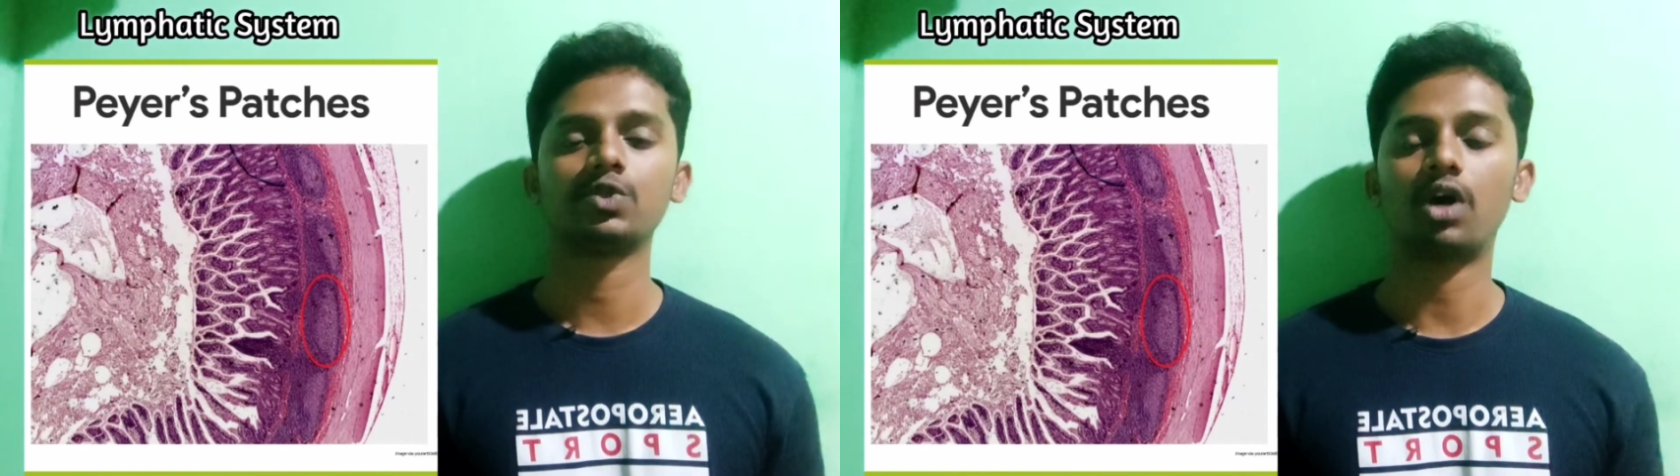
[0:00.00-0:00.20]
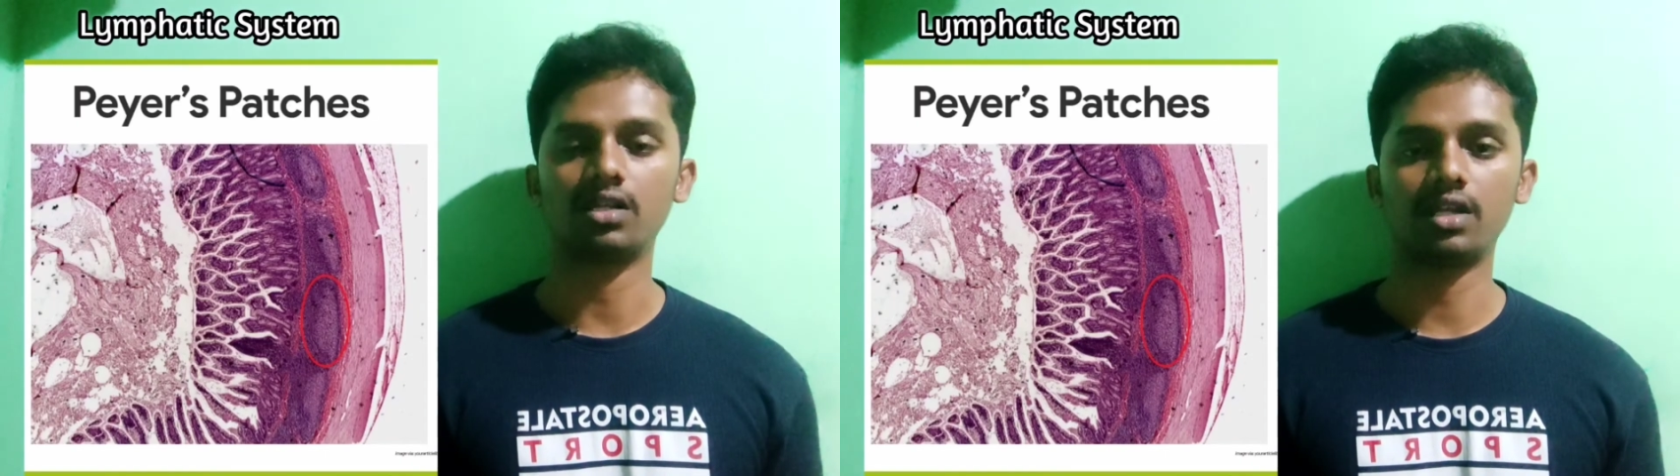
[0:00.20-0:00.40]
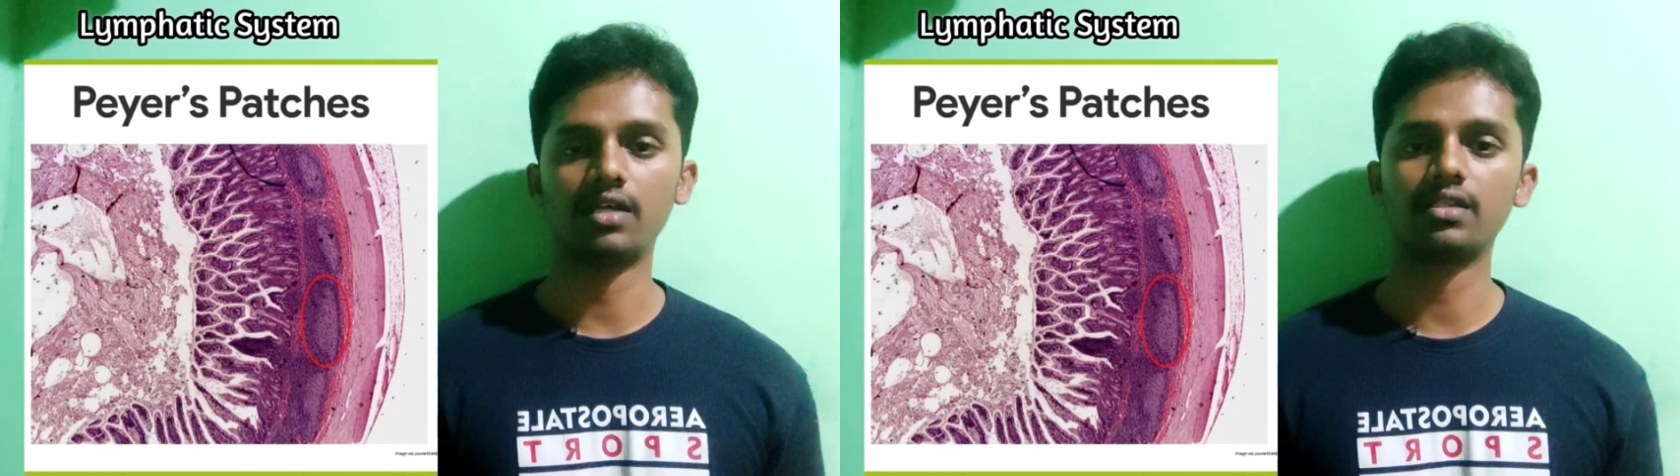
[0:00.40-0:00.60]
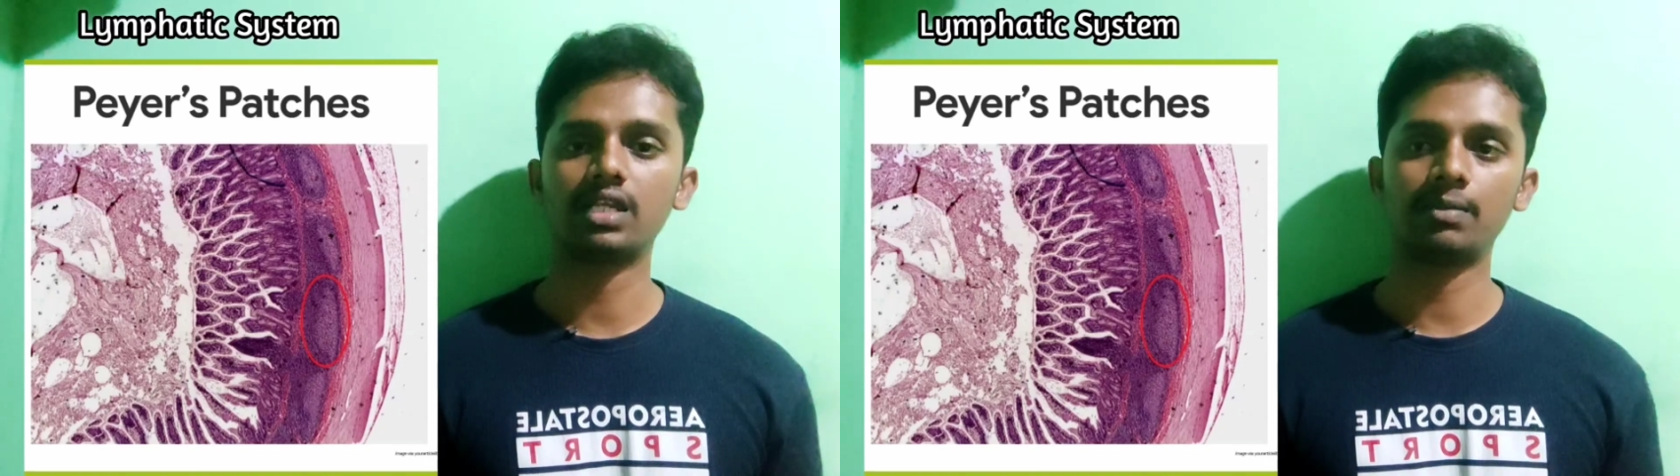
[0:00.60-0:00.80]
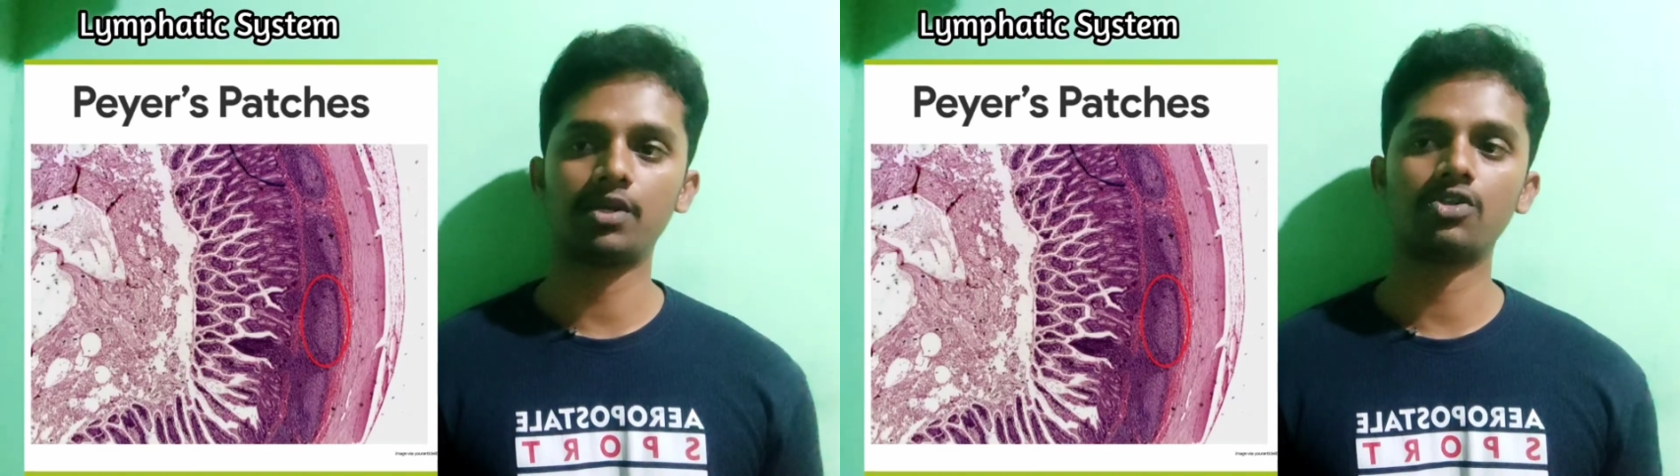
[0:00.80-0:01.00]
ஸோ
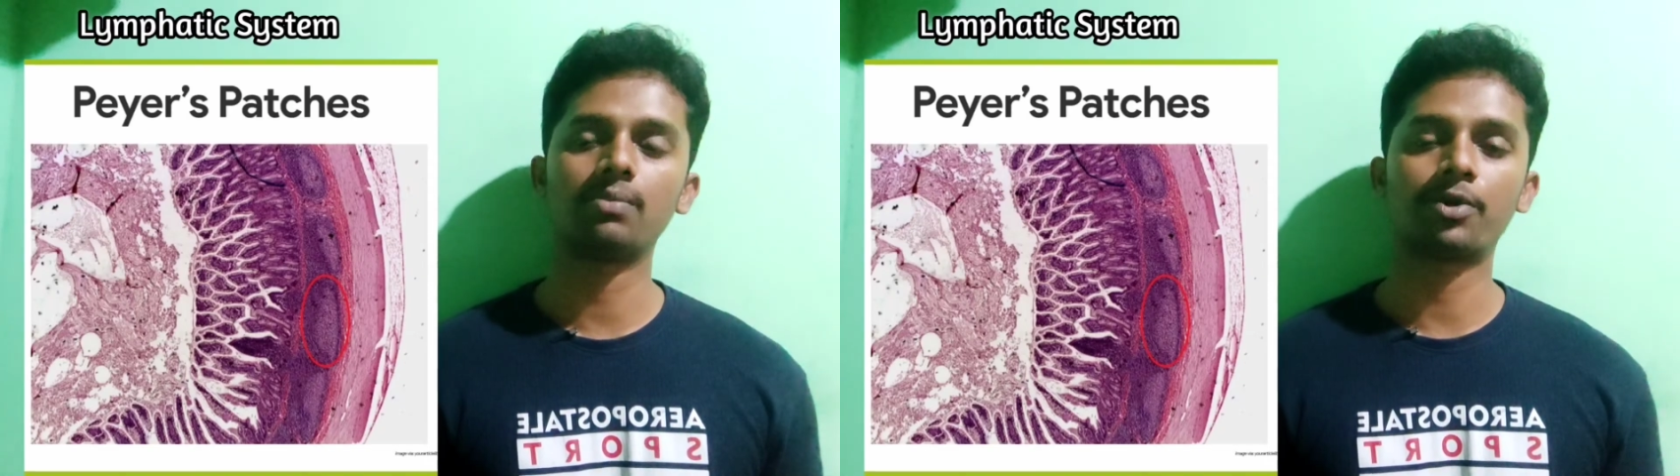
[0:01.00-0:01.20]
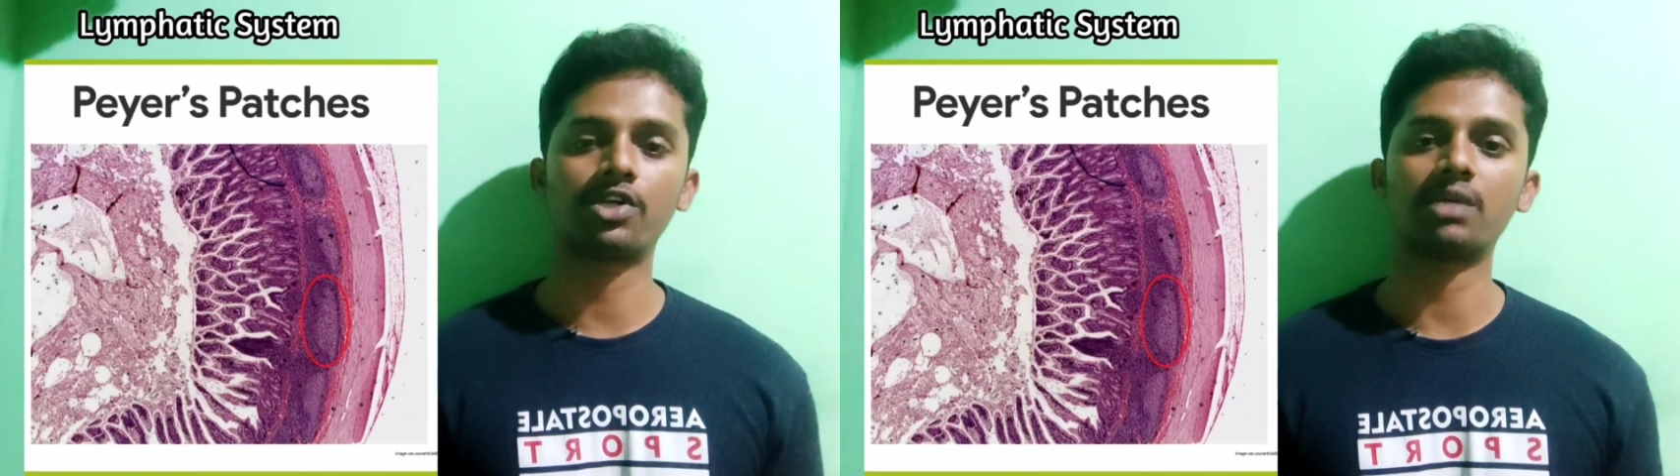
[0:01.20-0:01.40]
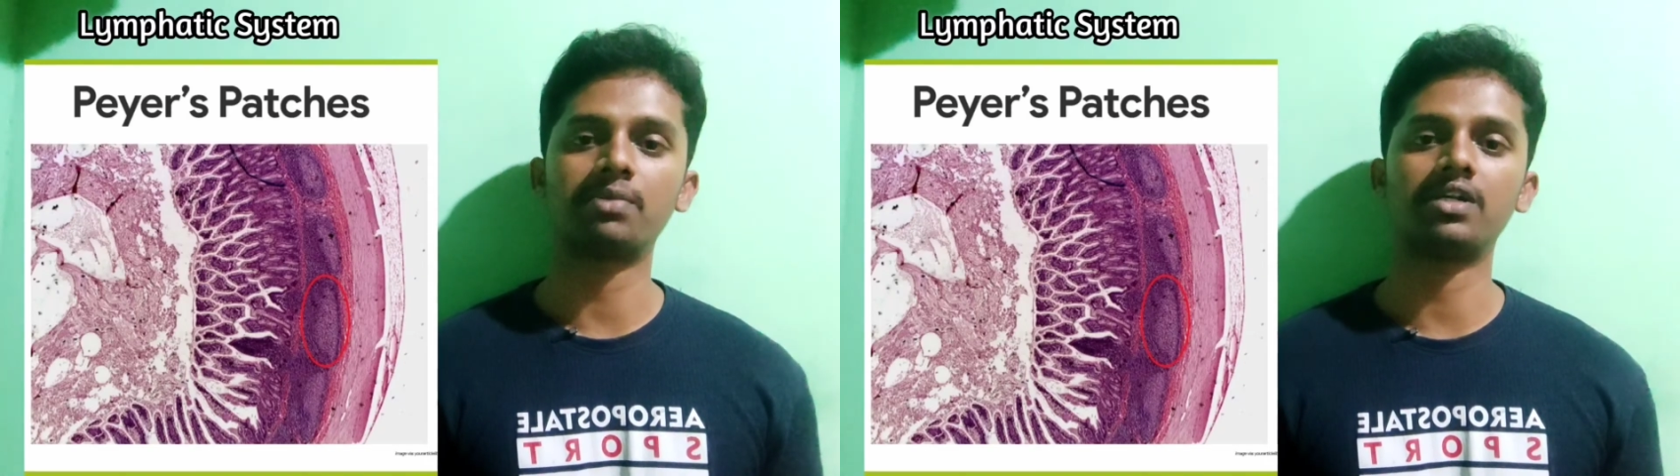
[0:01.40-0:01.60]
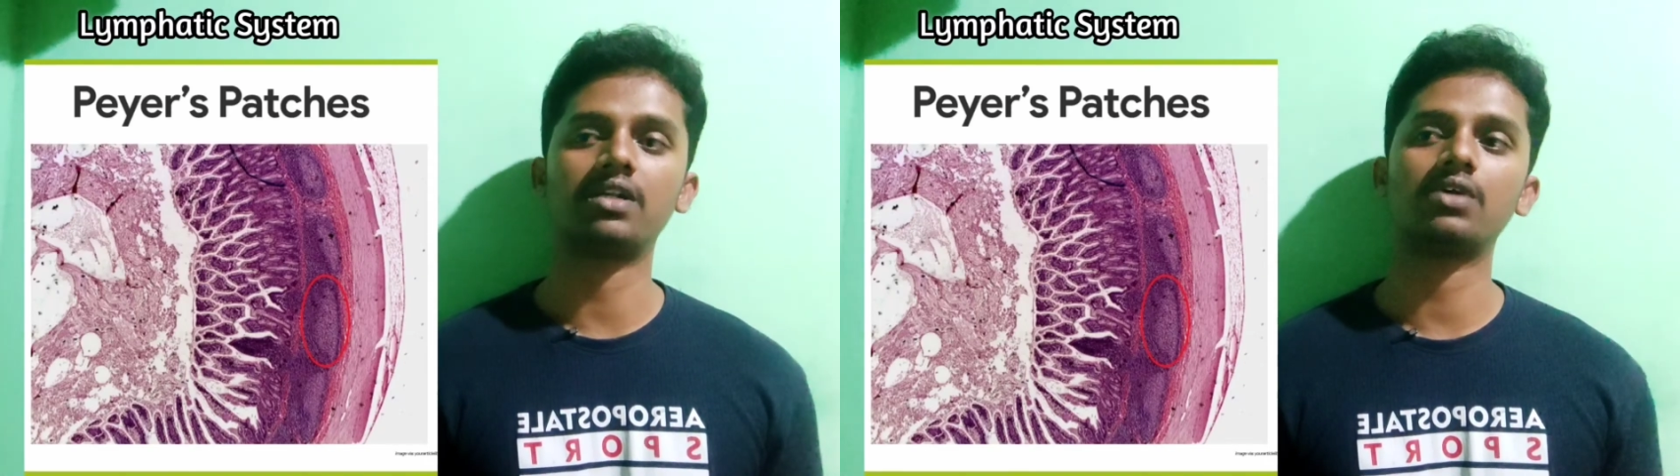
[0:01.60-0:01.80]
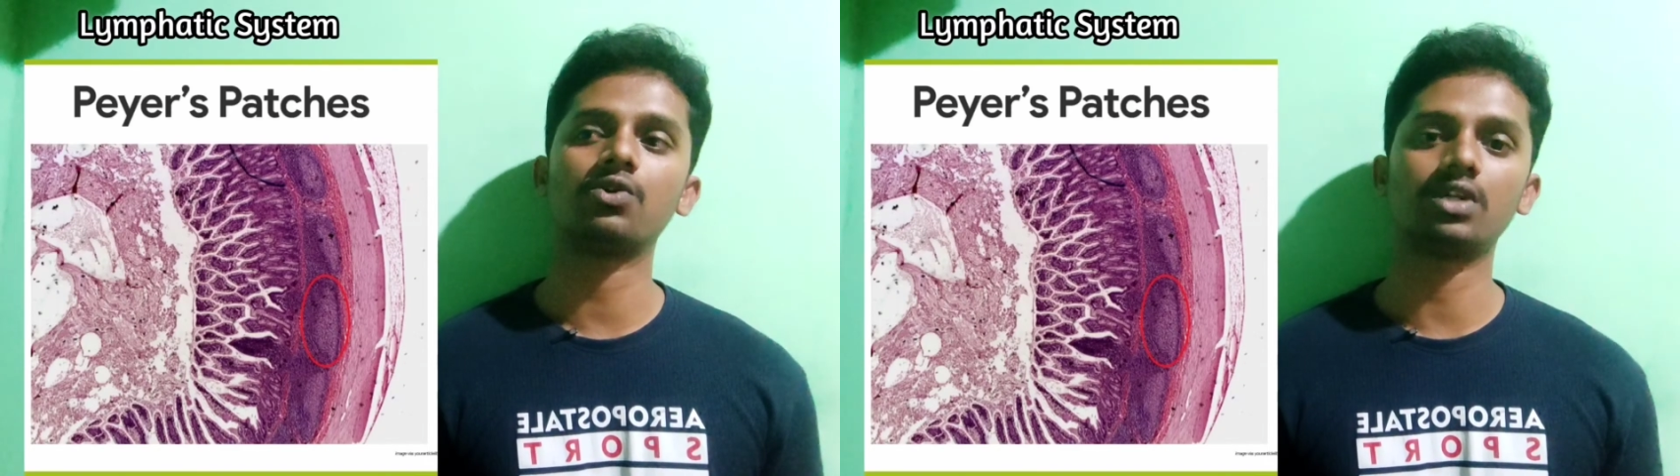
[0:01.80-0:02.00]
அதுலேருந்து நம்மளை வந்து ப்ரொடெக்ட்
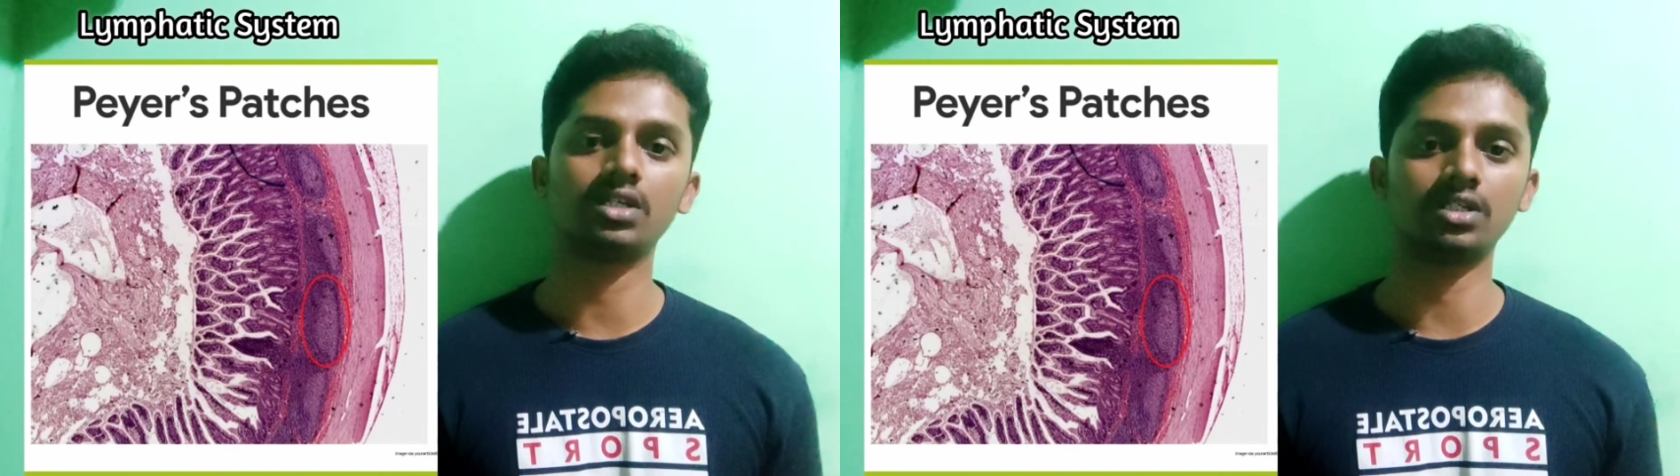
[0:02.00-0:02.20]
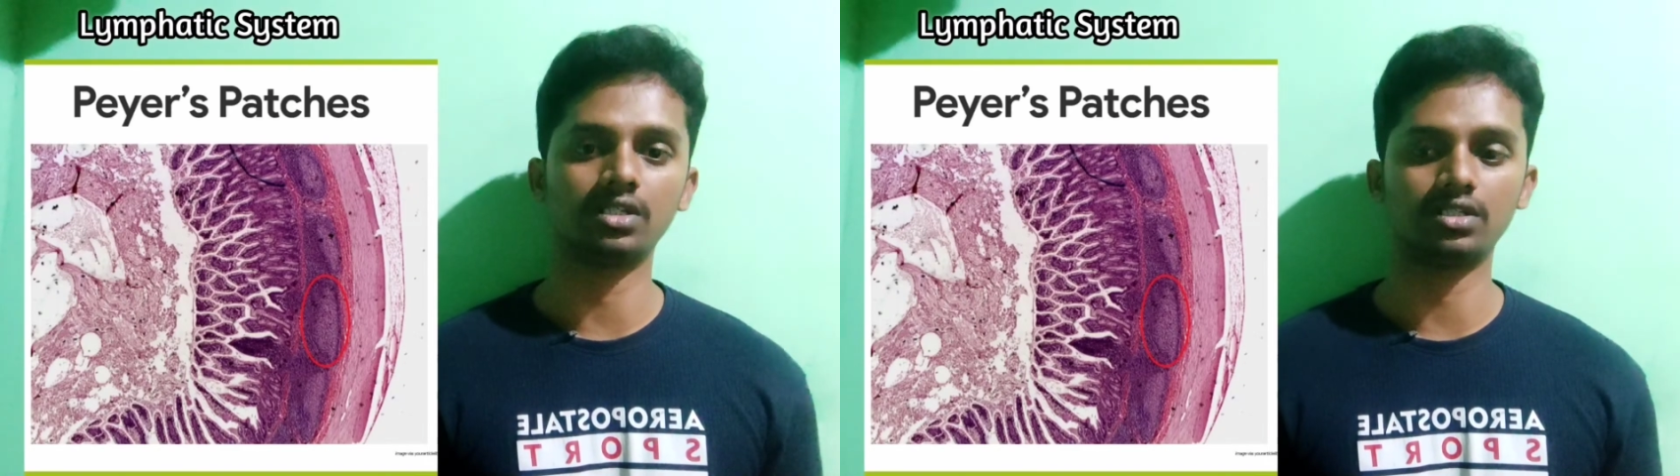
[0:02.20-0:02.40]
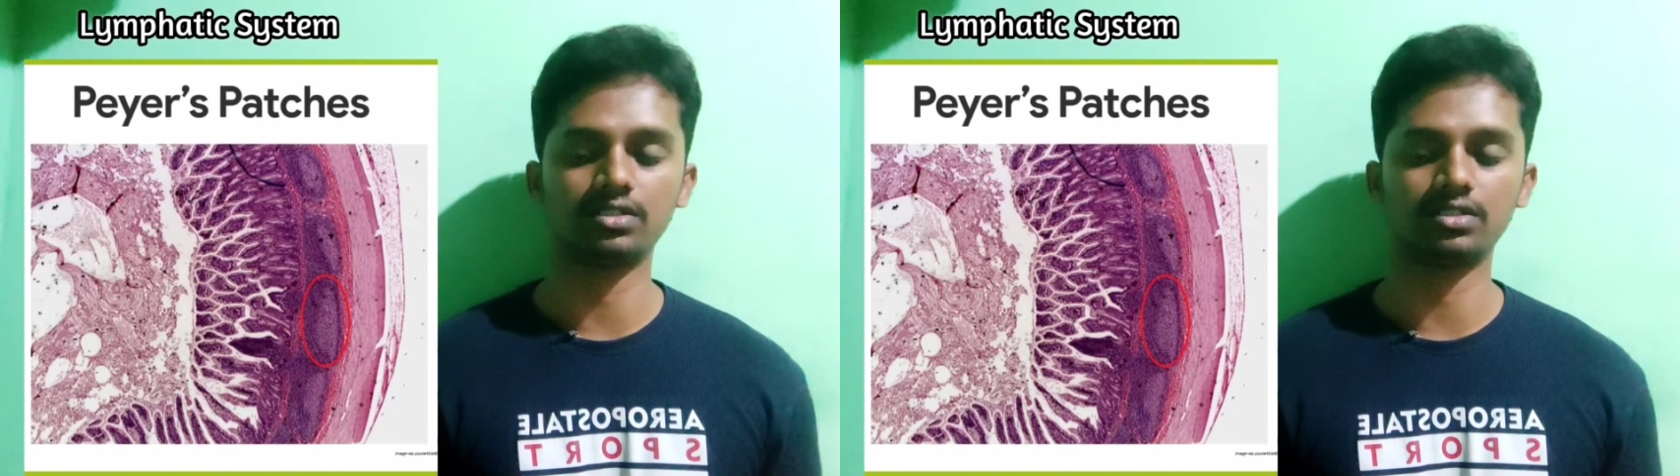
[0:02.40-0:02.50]
பண்ணுற ஒரு